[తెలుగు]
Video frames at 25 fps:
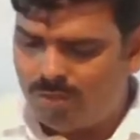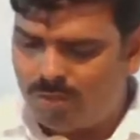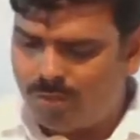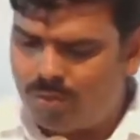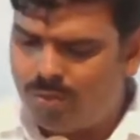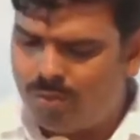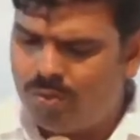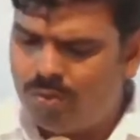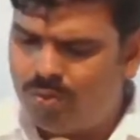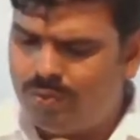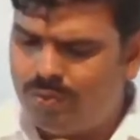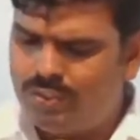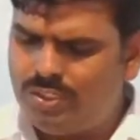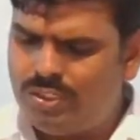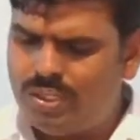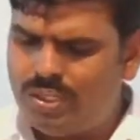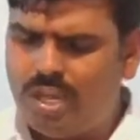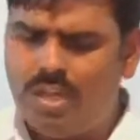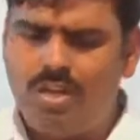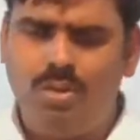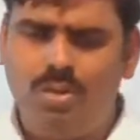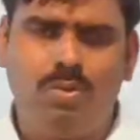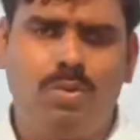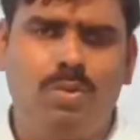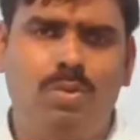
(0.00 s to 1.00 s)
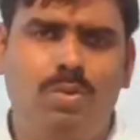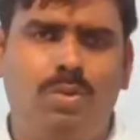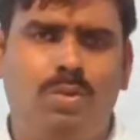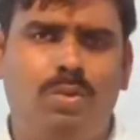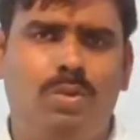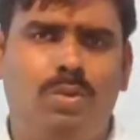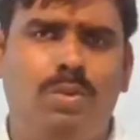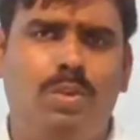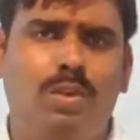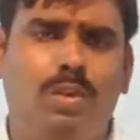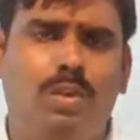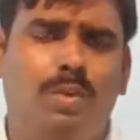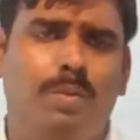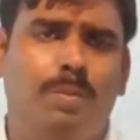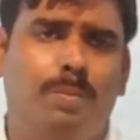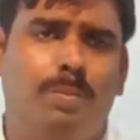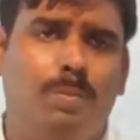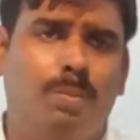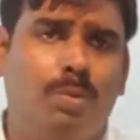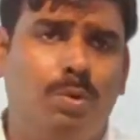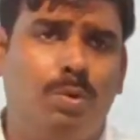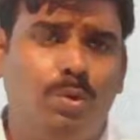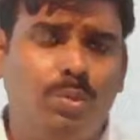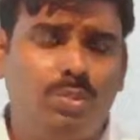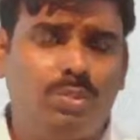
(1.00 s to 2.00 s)
మూడు విషయాలు
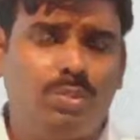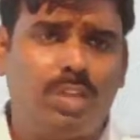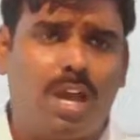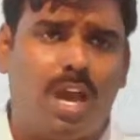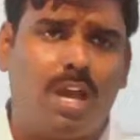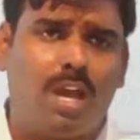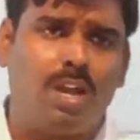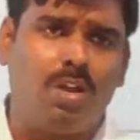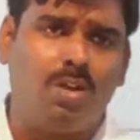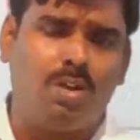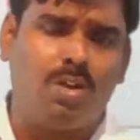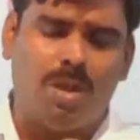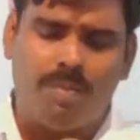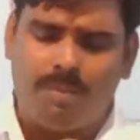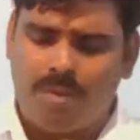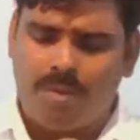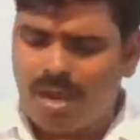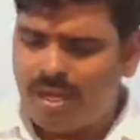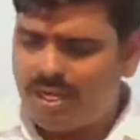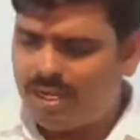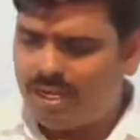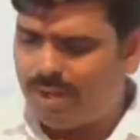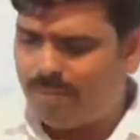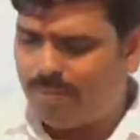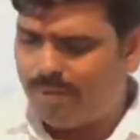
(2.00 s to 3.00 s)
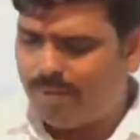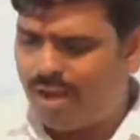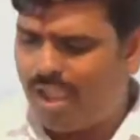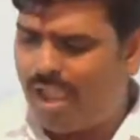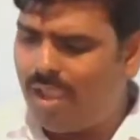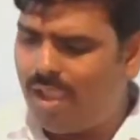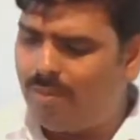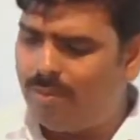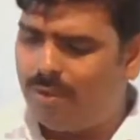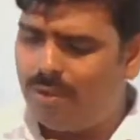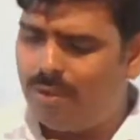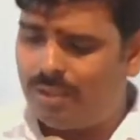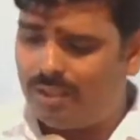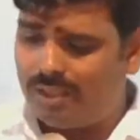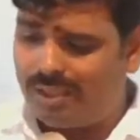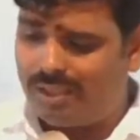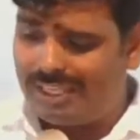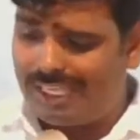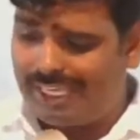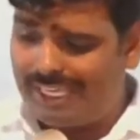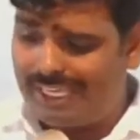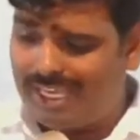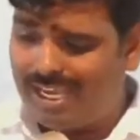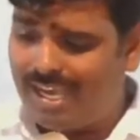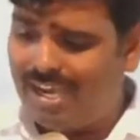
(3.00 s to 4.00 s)
మూడు సార్లు ఆ మాట రాయబడింది
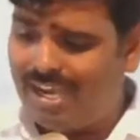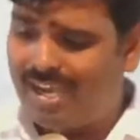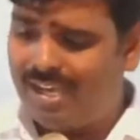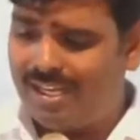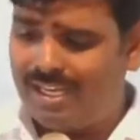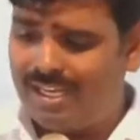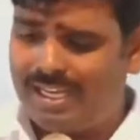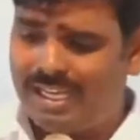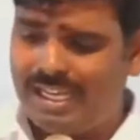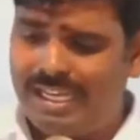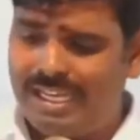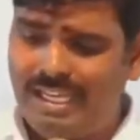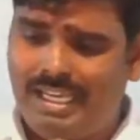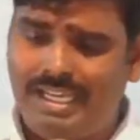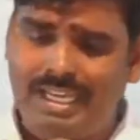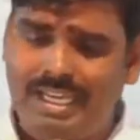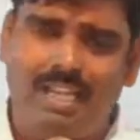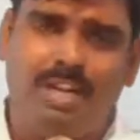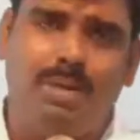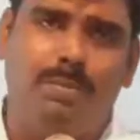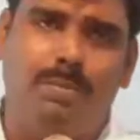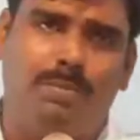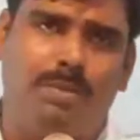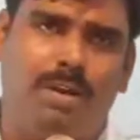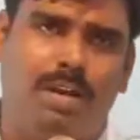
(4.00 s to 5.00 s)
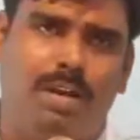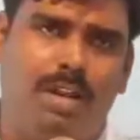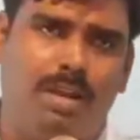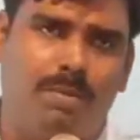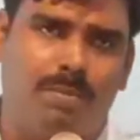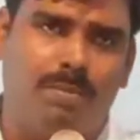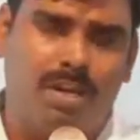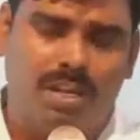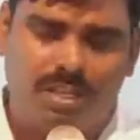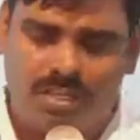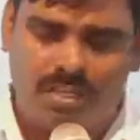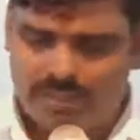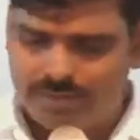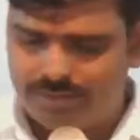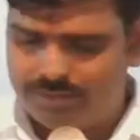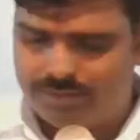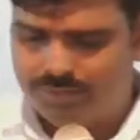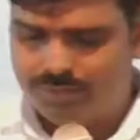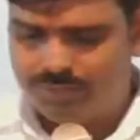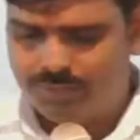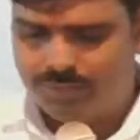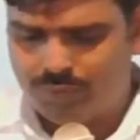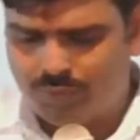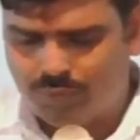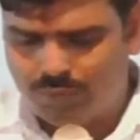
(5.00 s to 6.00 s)
దయ కనికరం అనే మాట
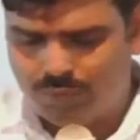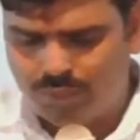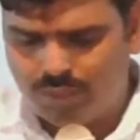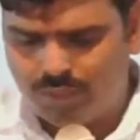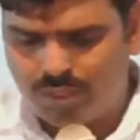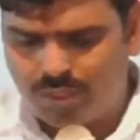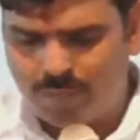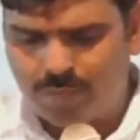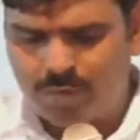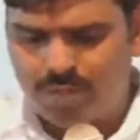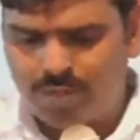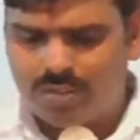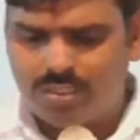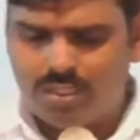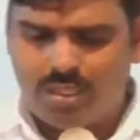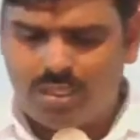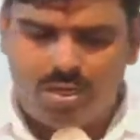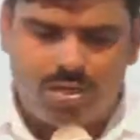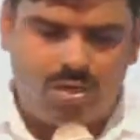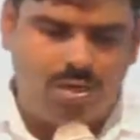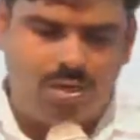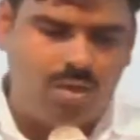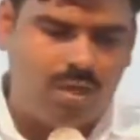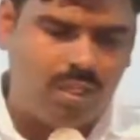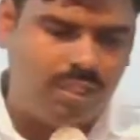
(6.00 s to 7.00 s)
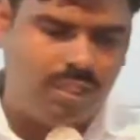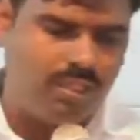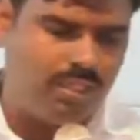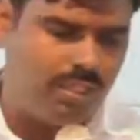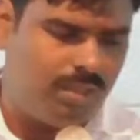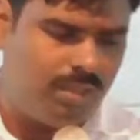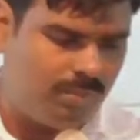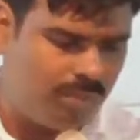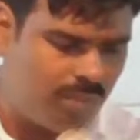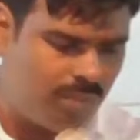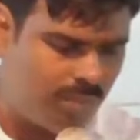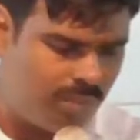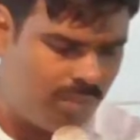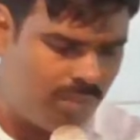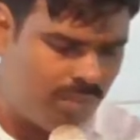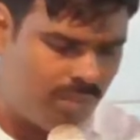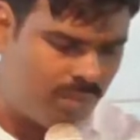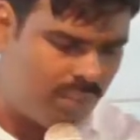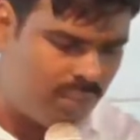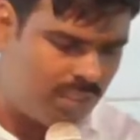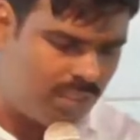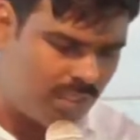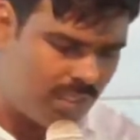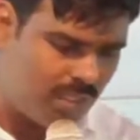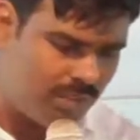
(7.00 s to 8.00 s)
చూద్దాం ఒకసారి రెండో అధ్యాయం తొమ్మిదో
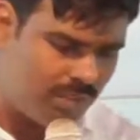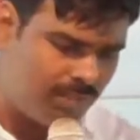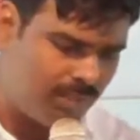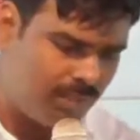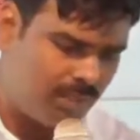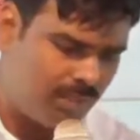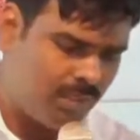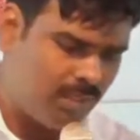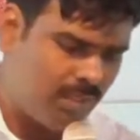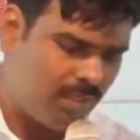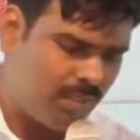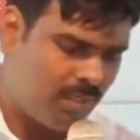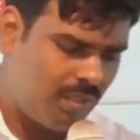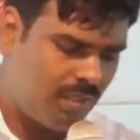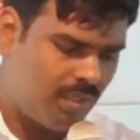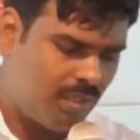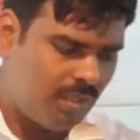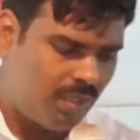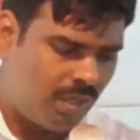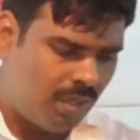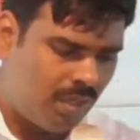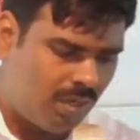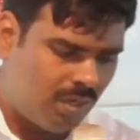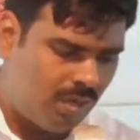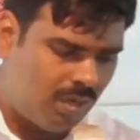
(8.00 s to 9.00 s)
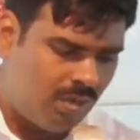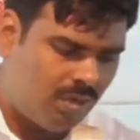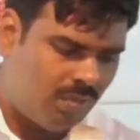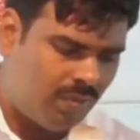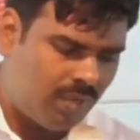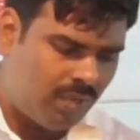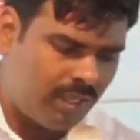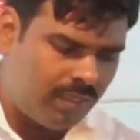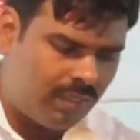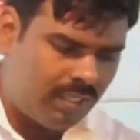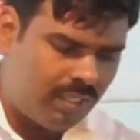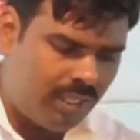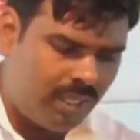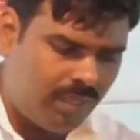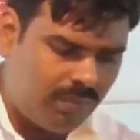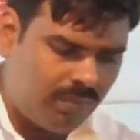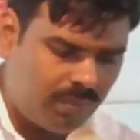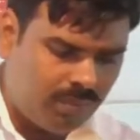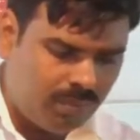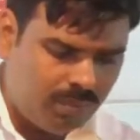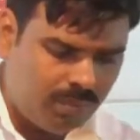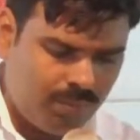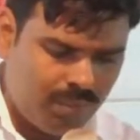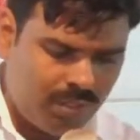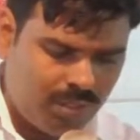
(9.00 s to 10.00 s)
వచనం రెండవ అధ్యాయం
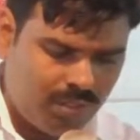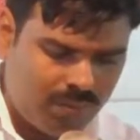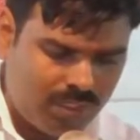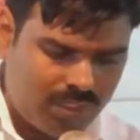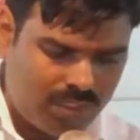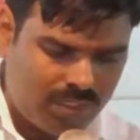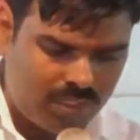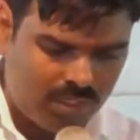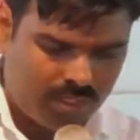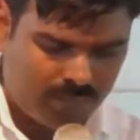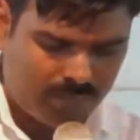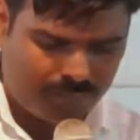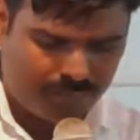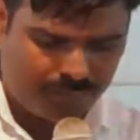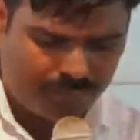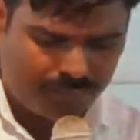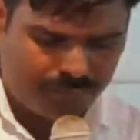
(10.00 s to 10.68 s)
తొమ్మిదో వచనం